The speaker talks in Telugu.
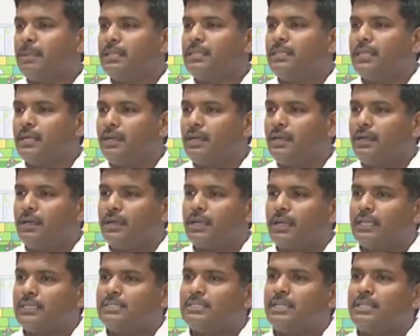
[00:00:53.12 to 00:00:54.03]
పెద్ద
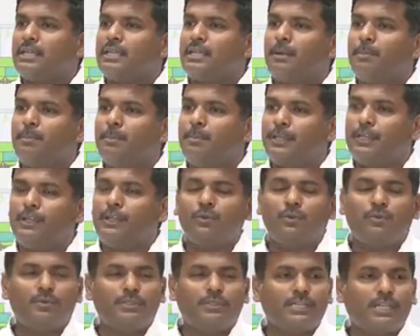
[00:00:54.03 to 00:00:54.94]
కన్సల్టెంట్
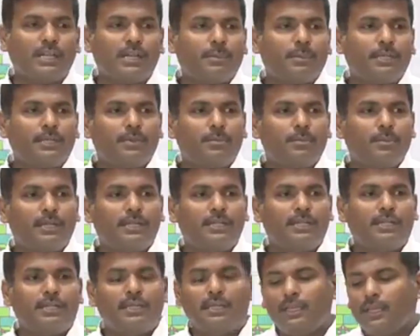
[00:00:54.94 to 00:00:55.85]
కంపెనీలు విశాఖపట్నం
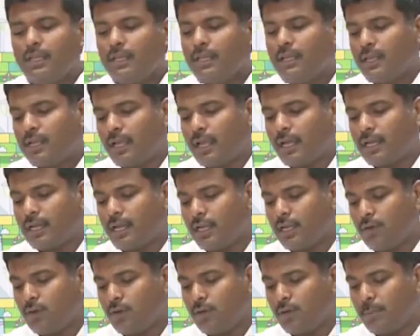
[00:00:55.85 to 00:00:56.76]
లాంటి
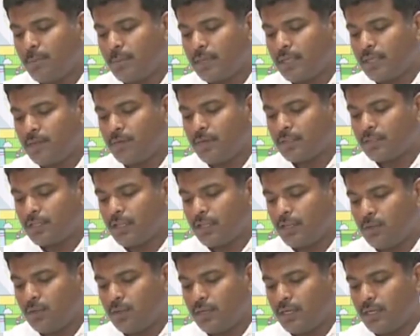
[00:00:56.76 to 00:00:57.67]
నగరాల్లో ఇప్పటికే వారి
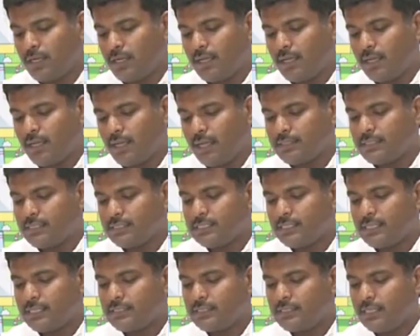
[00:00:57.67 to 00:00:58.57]
తాలూకా
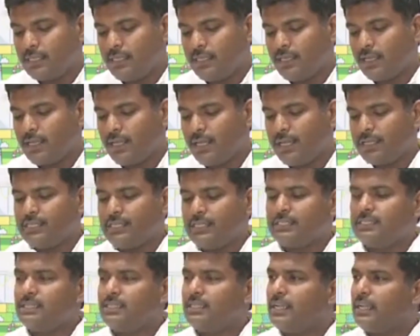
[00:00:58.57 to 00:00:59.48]
ఎగ్జిస్టెన్స్ని క్రియేట్
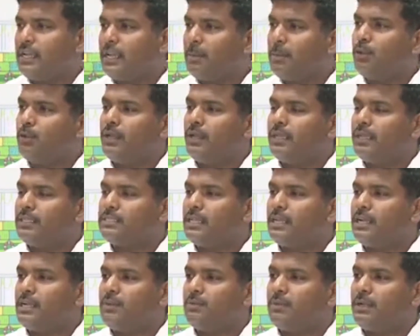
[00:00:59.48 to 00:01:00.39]
చేసింది డబ్ల్యూఎన్ఎస్
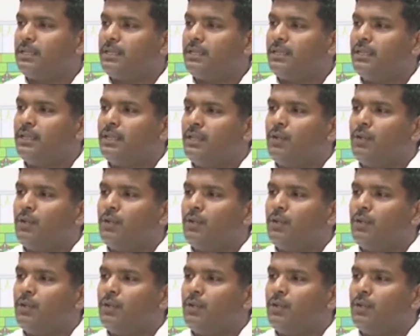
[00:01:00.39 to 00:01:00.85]
అనేటువంటి